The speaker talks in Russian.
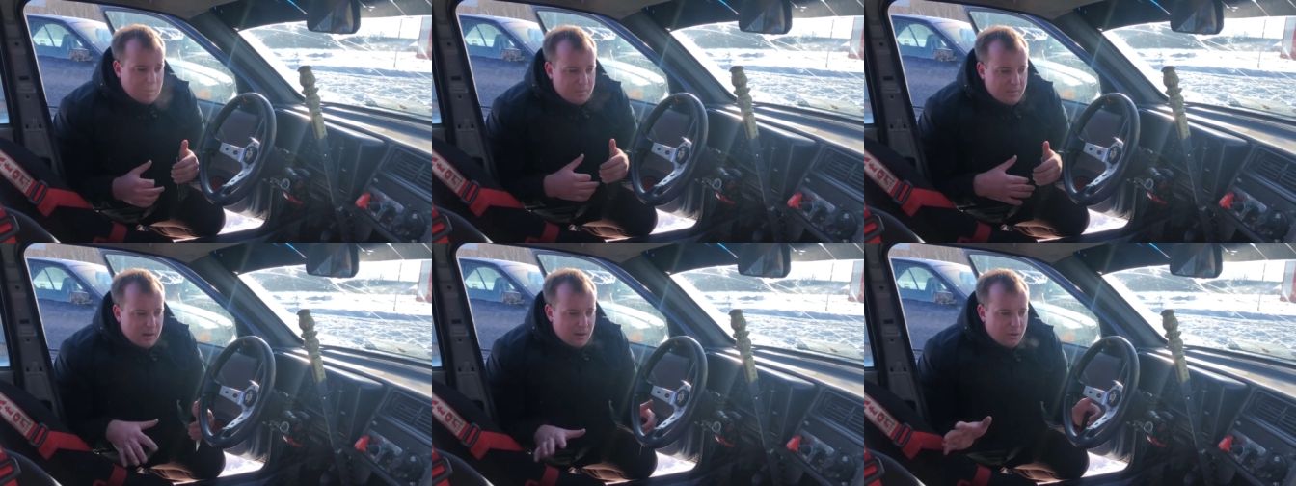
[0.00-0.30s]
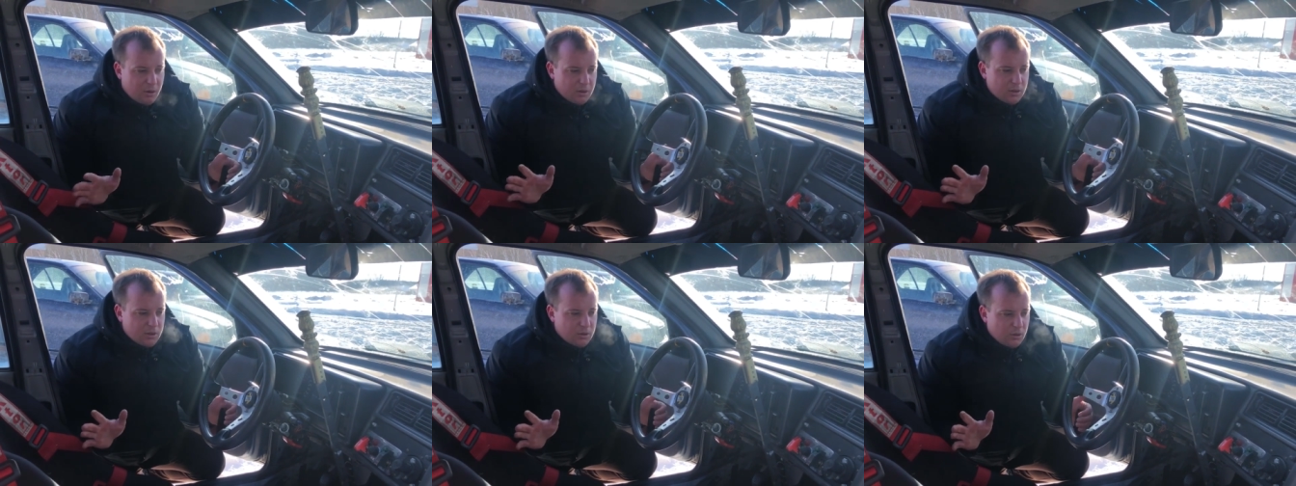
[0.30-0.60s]

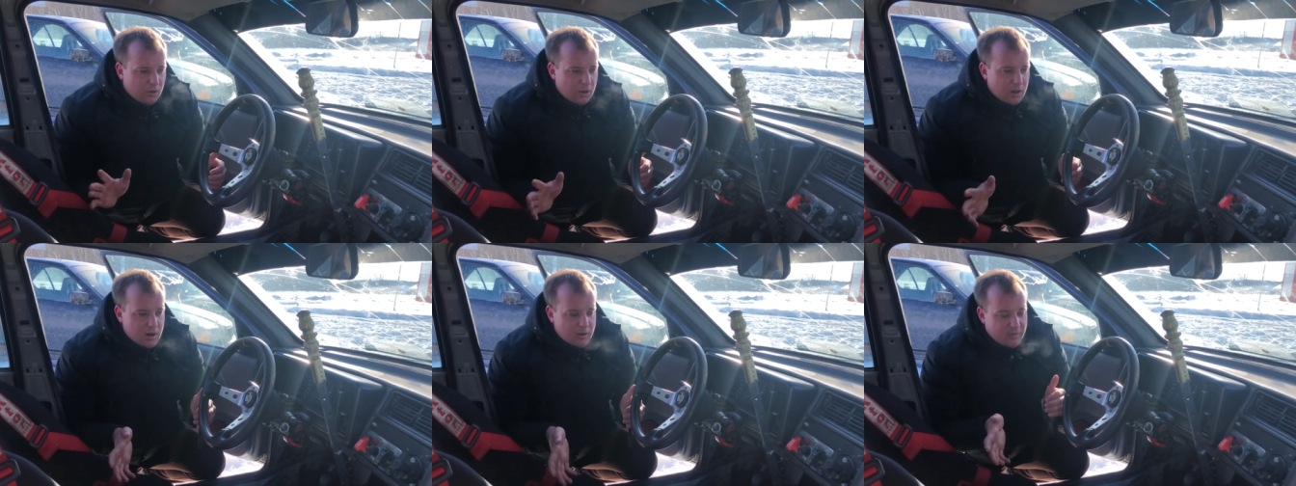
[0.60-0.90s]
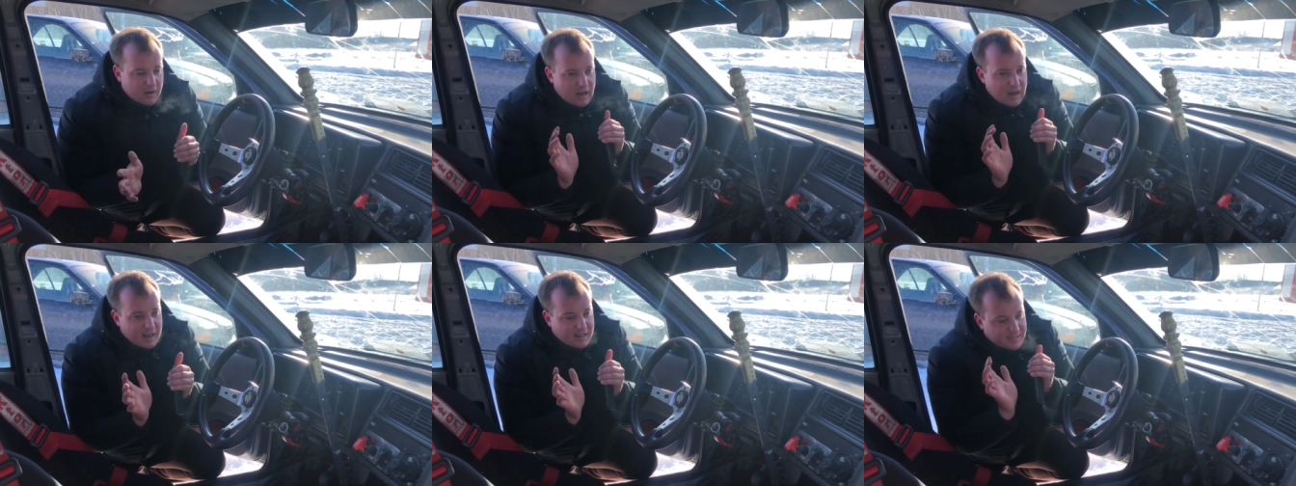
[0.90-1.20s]
миллионы долларов.
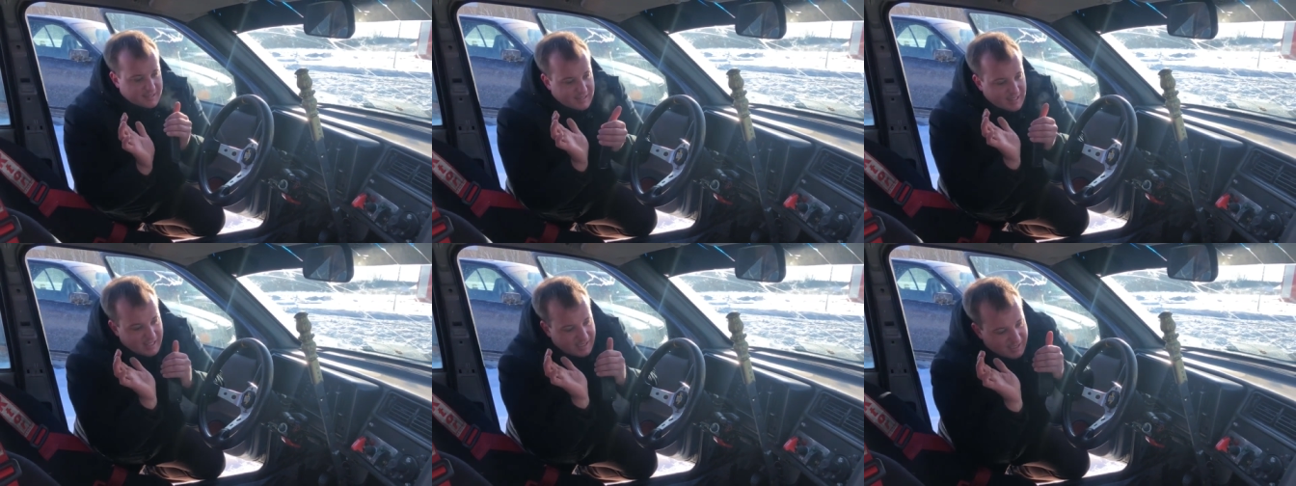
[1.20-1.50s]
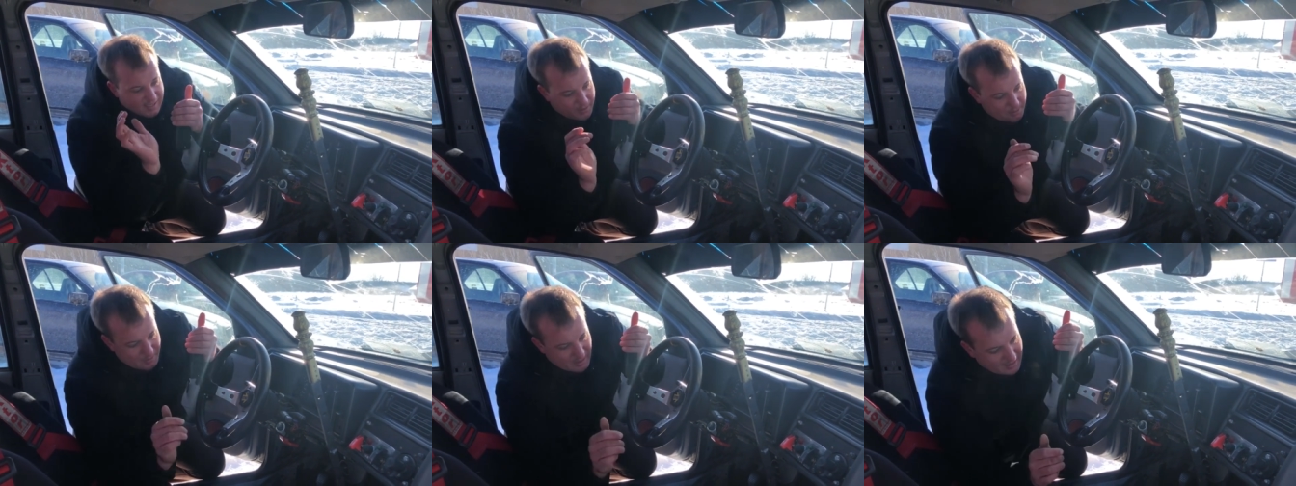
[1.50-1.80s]
А,
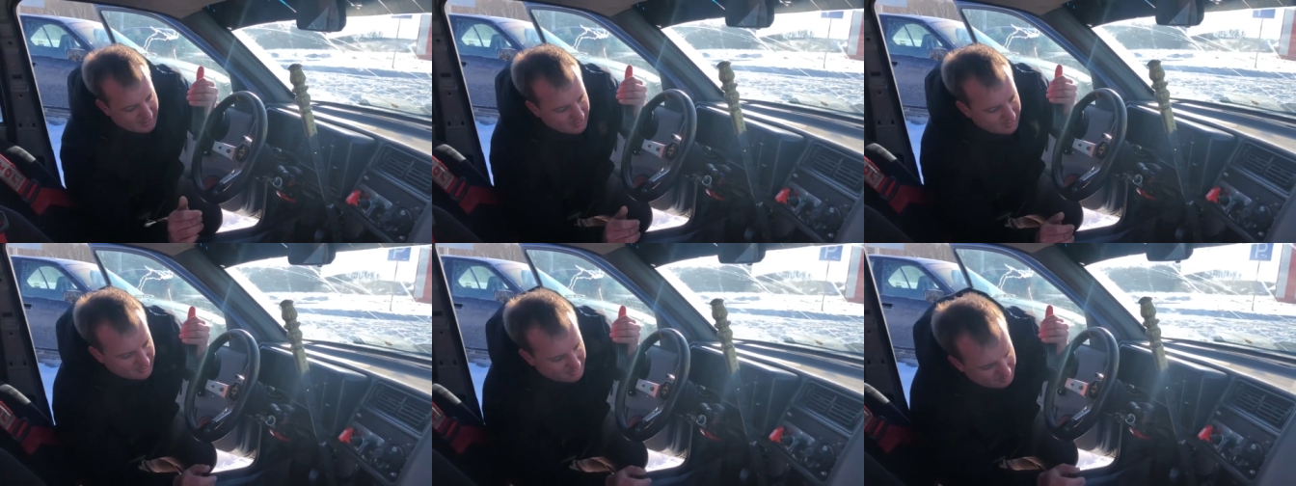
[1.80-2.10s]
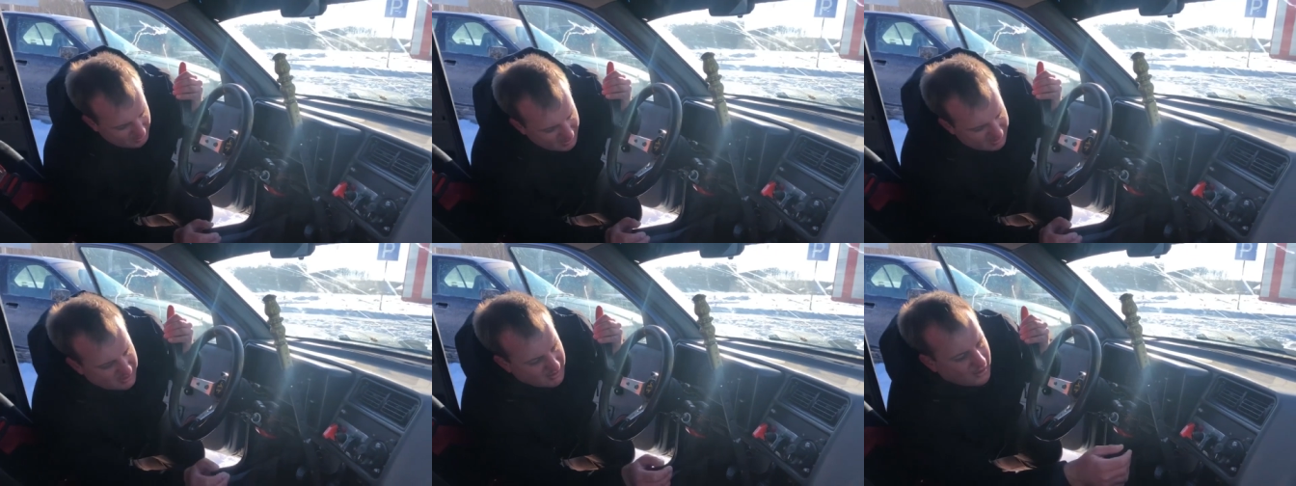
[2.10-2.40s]
кстати, ребят, не
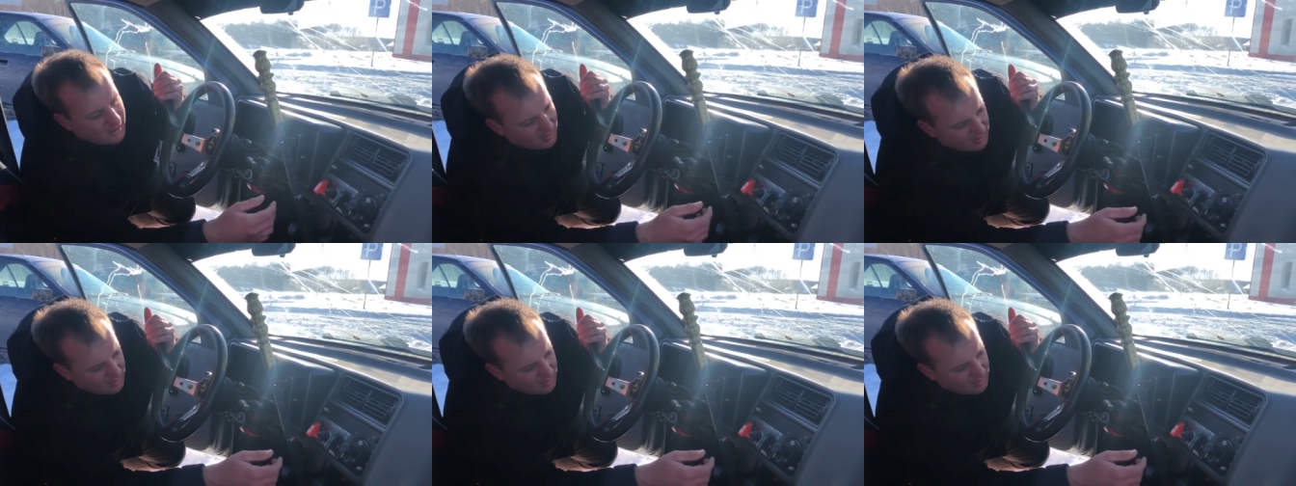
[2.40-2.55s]
заметил.